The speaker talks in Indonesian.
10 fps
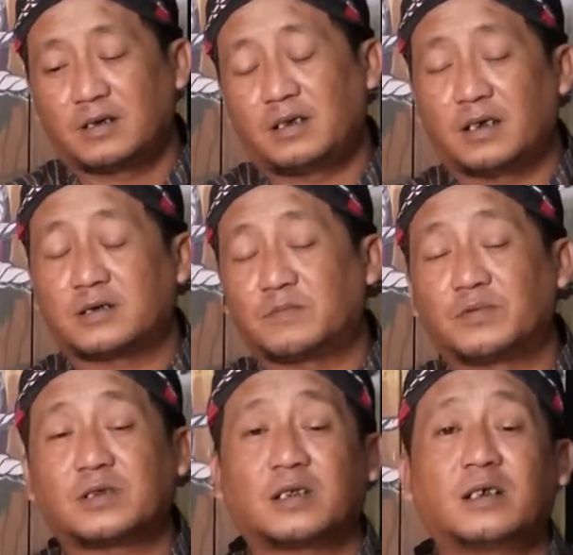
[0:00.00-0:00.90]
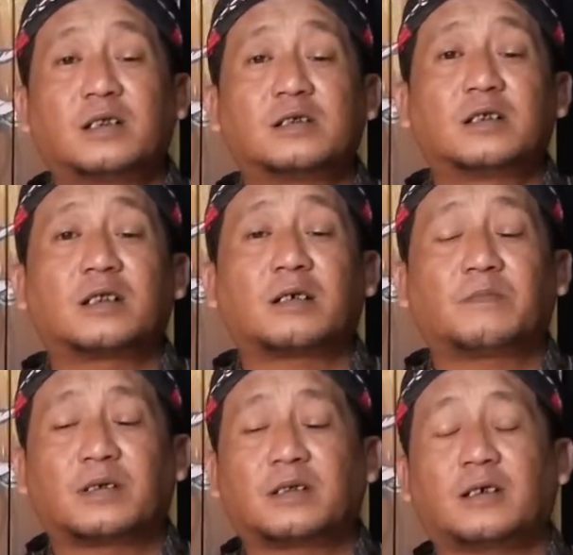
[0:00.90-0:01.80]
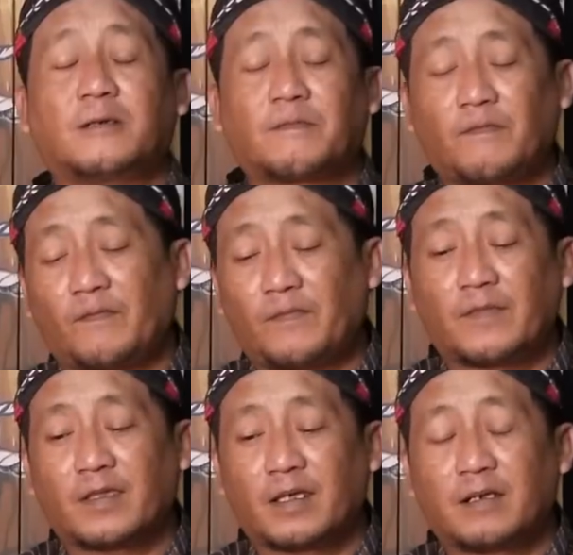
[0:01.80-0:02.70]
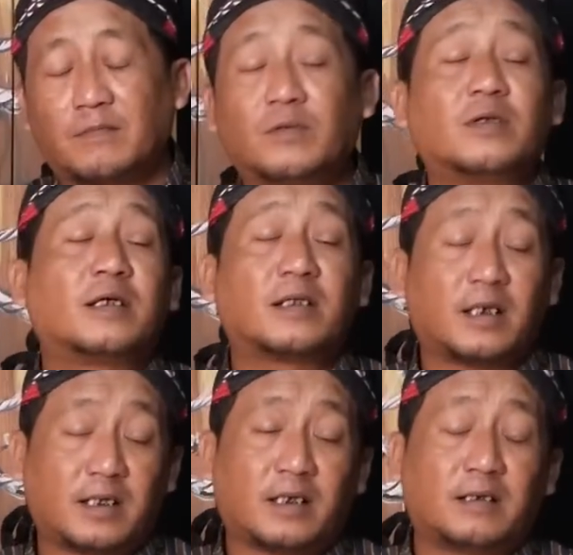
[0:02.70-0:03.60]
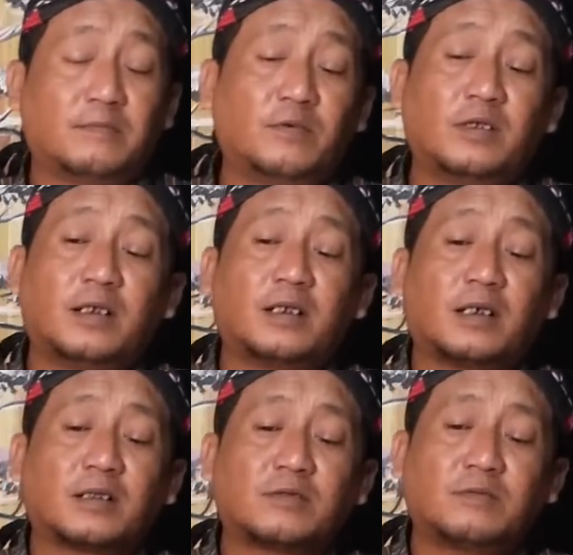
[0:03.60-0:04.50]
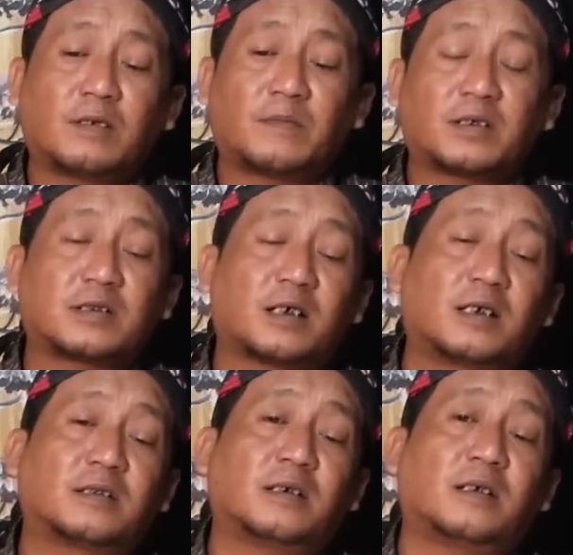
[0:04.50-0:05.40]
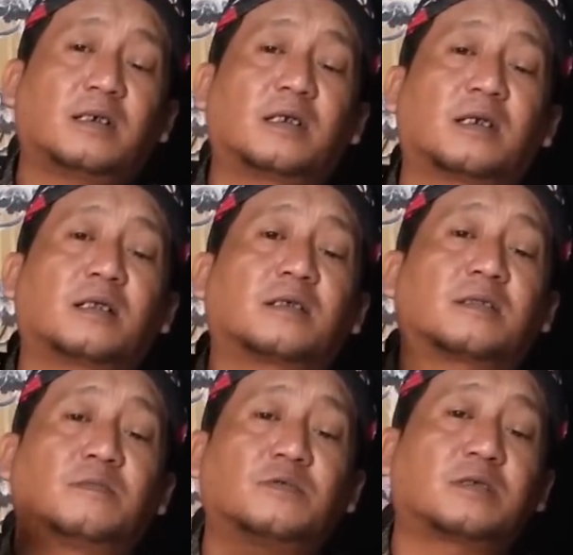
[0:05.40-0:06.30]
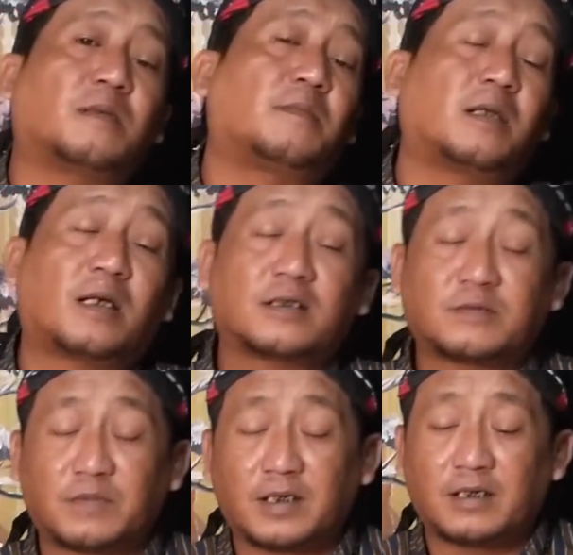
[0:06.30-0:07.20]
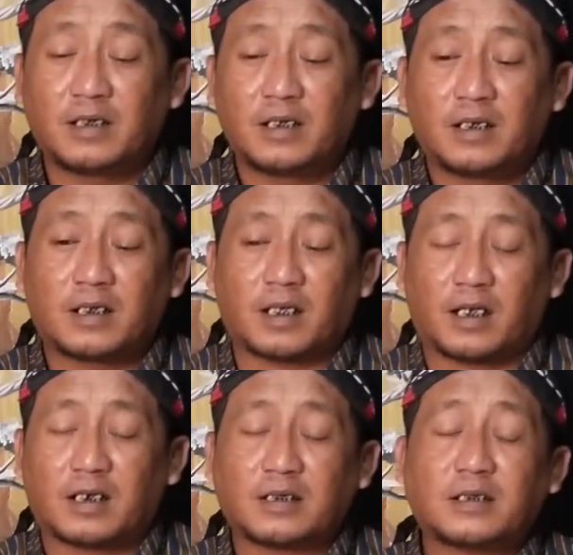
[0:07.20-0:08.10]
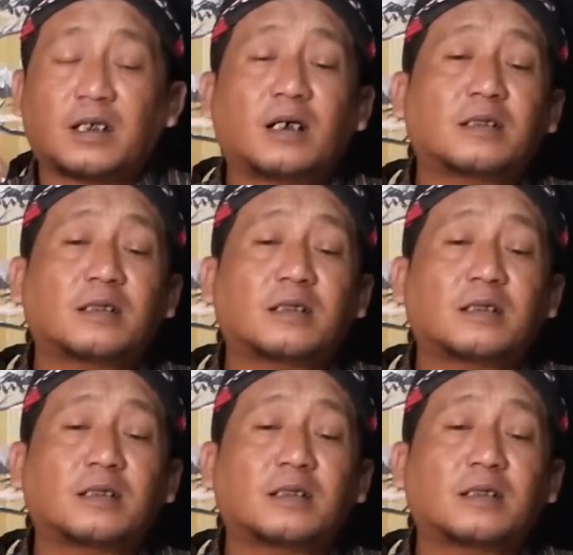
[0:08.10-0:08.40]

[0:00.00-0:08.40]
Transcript: yang sebut saja di sini namanya Bu Linda ya. Bu Linda itu memang sengaja ingin ketemu sama Lasmi. Nah, ketika